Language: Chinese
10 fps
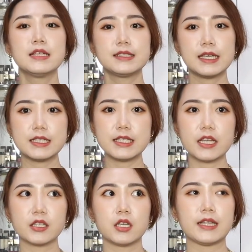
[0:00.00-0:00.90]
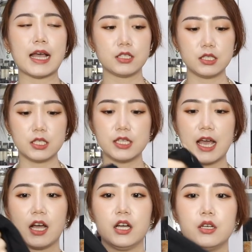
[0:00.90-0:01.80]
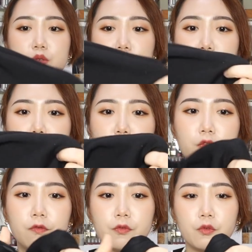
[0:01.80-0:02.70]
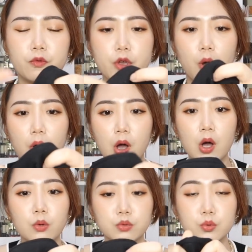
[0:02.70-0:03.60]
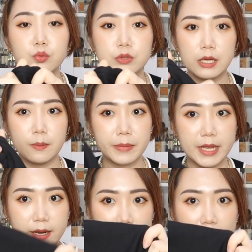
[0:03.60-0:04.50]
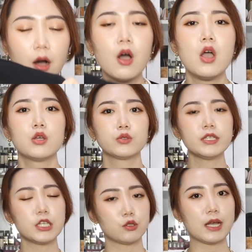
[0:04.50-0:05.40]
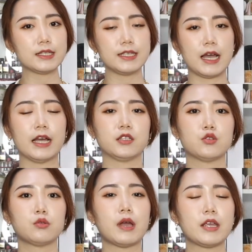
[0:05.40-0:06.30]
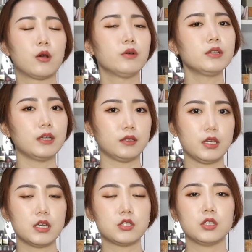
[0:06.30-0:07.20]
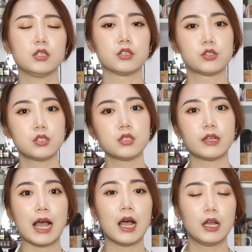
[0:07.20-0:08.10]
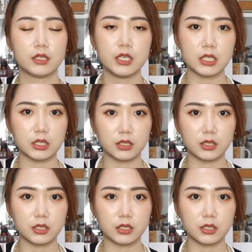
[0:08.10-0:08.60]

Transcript: 这一件呢，它是这样很舒服、有厚度的棉料，所以你穿起来呢，虽然有一点贴身，可是呢，它很硬